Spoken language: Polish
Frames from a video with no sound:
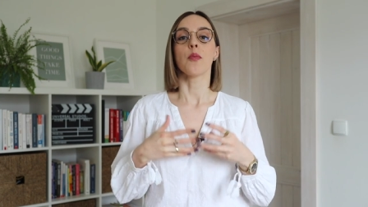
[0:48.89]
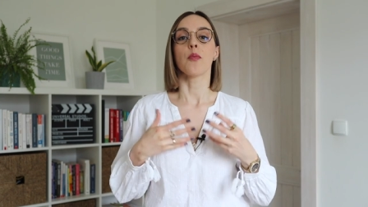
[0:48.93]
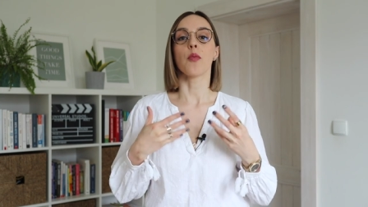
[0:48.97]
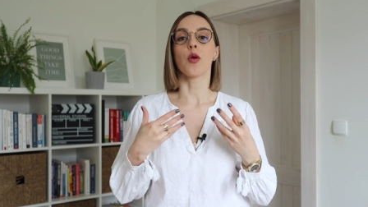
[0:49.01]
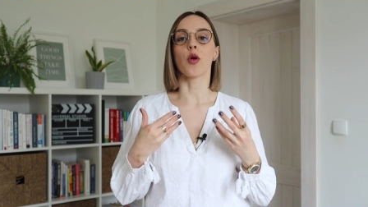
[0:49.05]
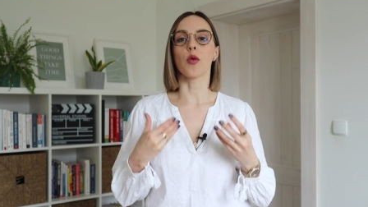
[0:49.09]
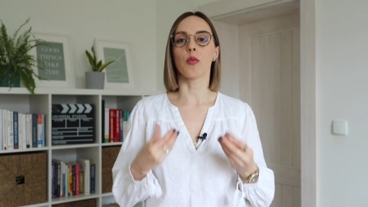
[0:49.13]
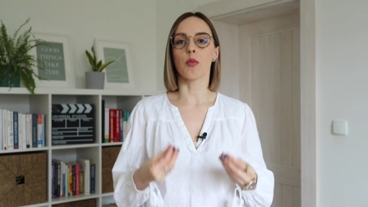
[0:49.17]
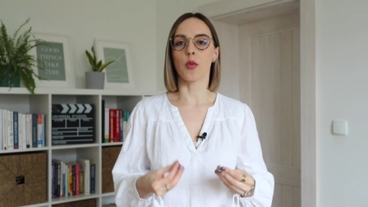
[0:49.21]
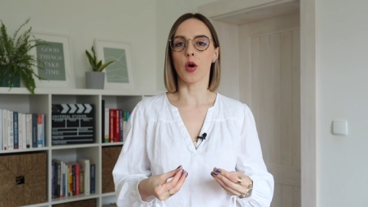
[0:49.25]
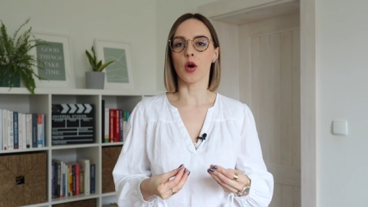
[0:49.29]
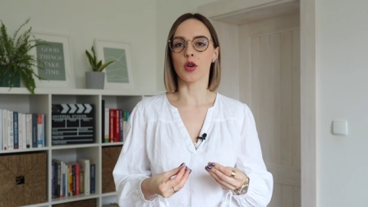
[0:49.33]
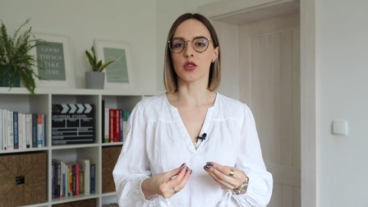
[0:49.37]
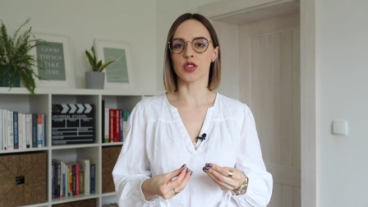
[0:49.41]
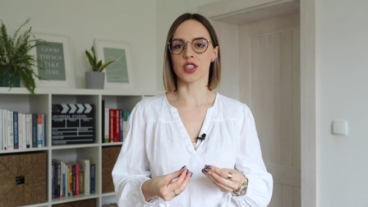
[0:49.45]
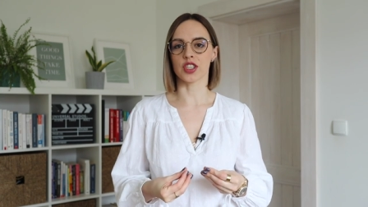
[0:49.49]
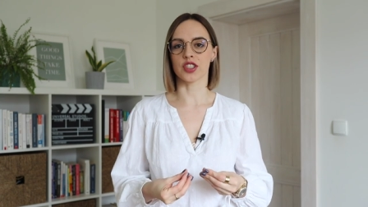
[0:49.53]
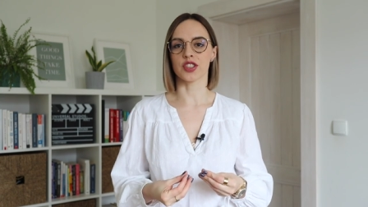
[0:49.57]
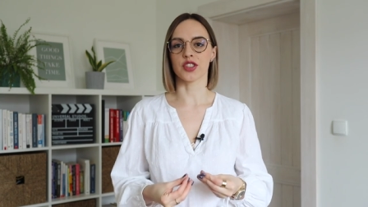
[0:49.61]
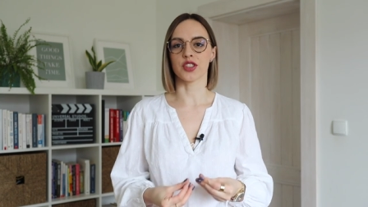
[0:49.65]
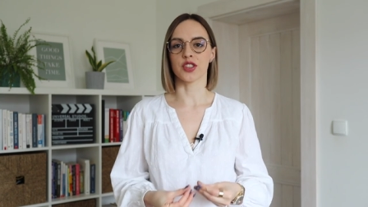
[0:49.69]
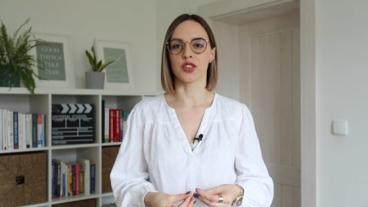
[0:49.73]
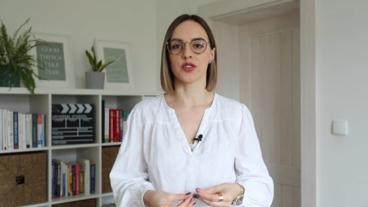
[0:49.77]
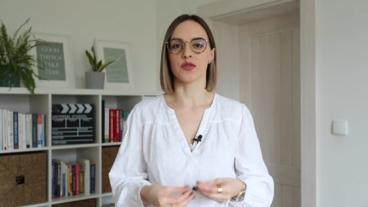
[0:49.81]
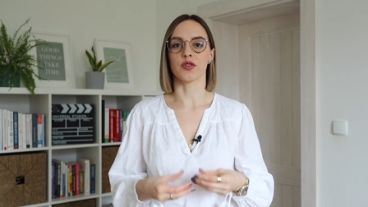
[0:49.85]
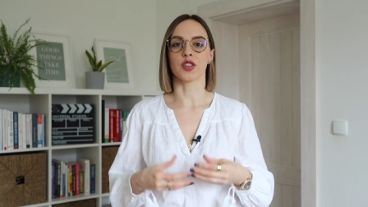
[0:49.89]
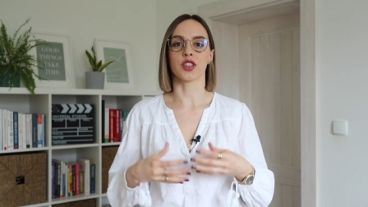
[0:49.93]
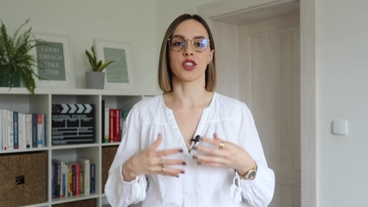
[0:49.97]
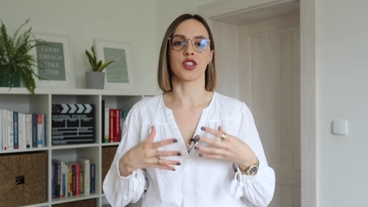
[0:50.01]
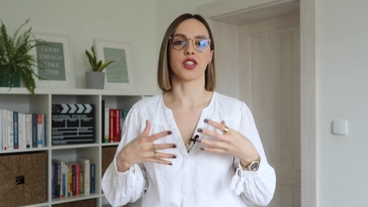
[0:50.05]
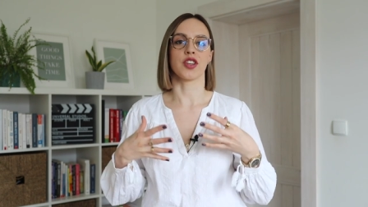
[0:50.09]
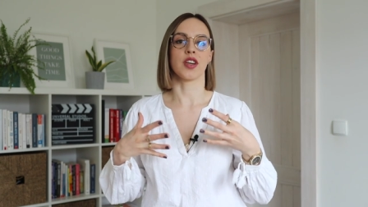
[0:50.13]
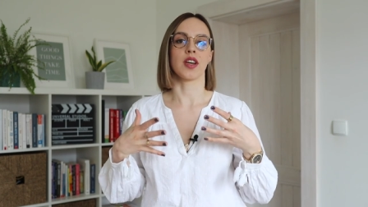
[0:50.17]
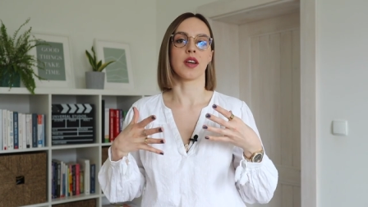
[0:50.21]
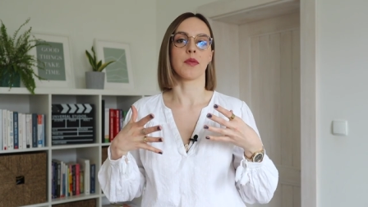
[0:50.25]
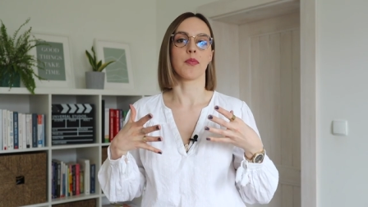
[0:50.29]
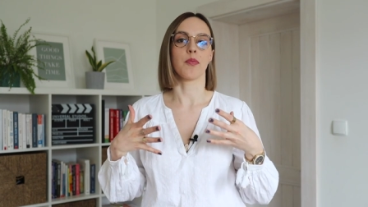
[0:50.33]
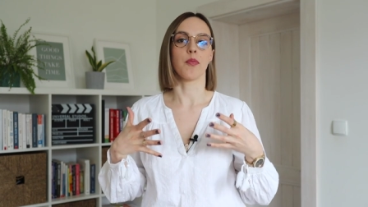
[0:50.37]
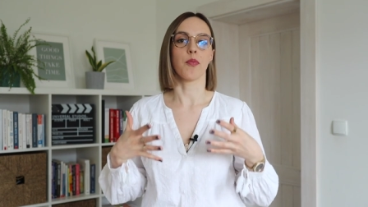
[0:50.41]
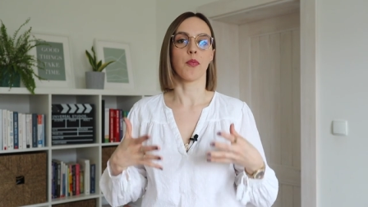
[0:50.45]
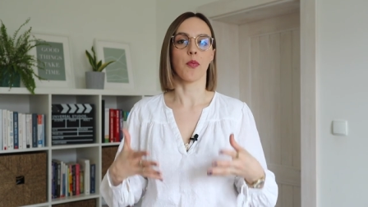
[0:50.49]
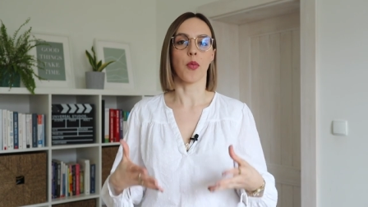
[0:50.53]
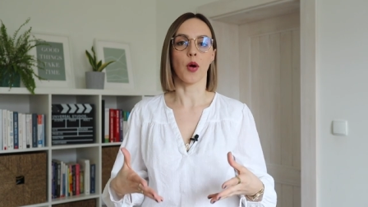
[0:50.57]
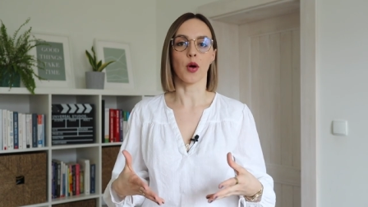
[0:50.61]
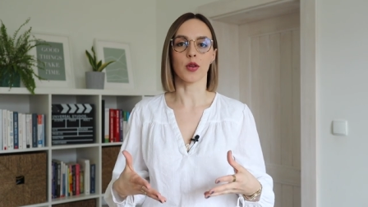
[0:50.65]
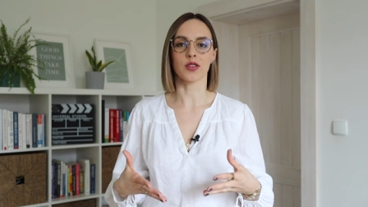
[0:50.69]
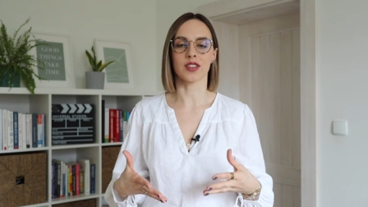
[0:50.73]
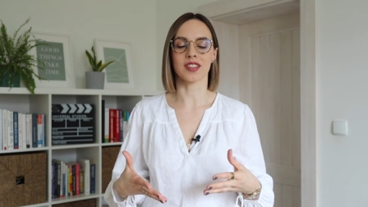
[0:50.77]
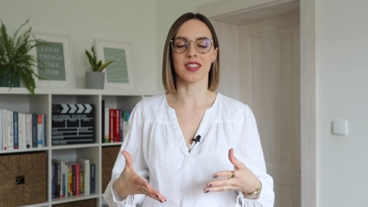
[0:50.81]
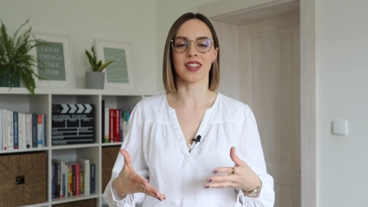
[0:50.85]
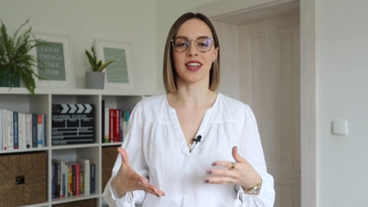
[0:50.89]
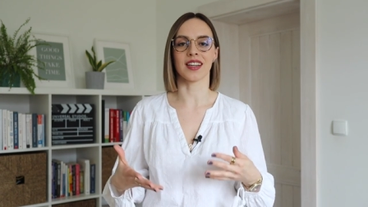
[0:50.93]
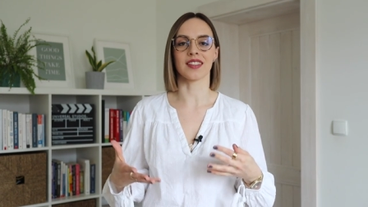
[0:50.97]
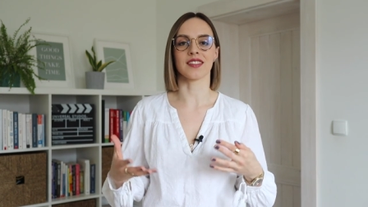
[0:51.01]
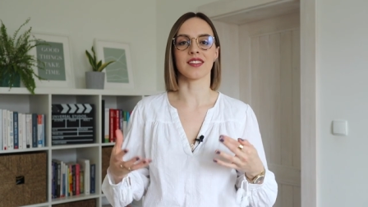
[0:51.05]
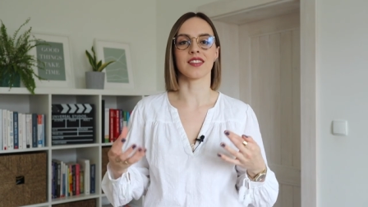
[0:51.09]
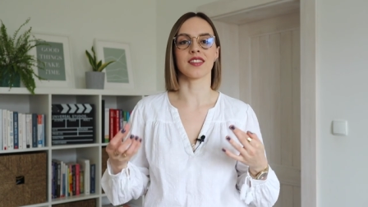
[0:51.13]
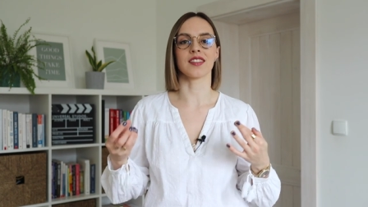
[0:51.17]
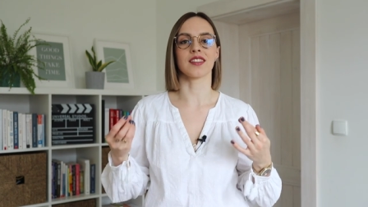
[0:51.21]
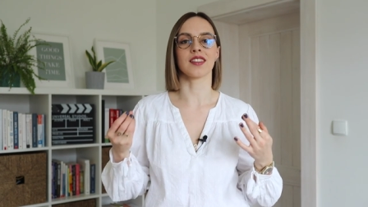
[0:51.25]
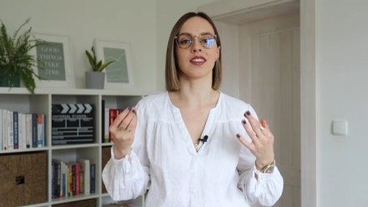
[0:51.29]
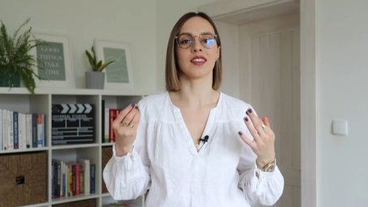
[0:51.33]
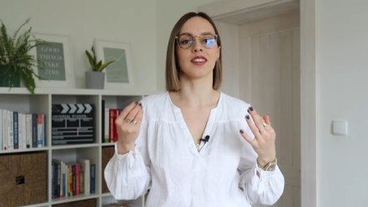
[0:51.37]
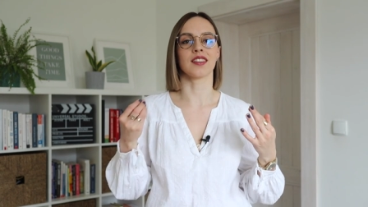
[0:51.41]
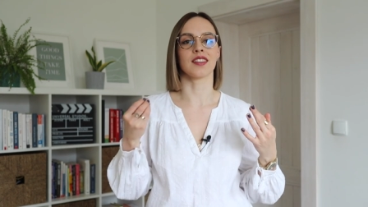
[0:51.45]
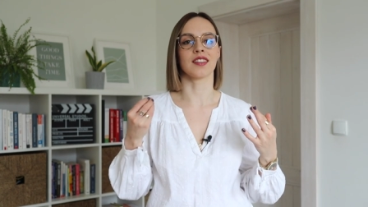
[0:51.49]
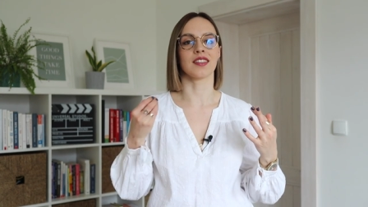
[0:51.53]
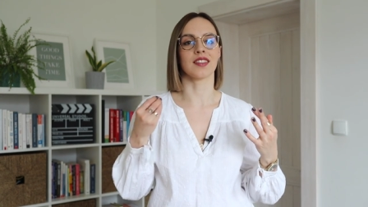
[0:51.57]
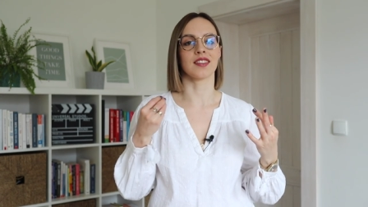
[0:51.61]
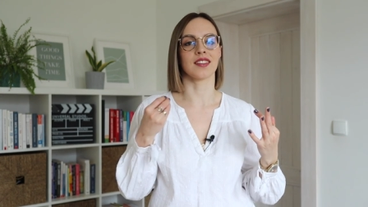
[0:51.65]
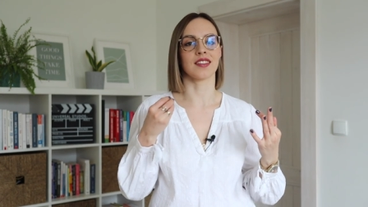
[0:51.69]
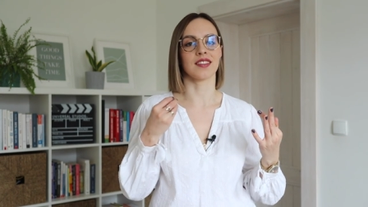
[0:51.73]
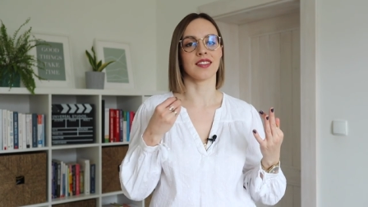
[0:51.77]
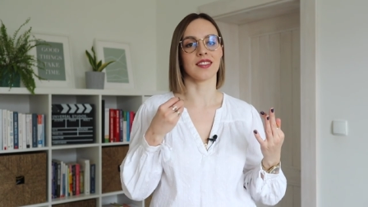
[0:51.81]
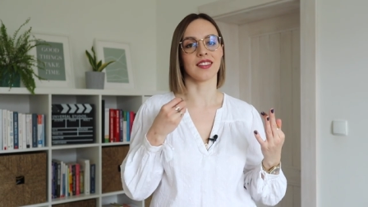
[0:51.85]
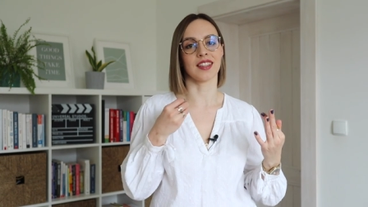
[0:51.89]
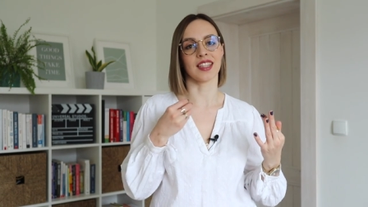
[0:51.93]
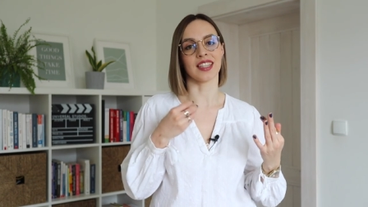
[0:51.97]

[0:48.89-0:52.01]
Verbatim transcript: pomoże Ci właśnie poznać e,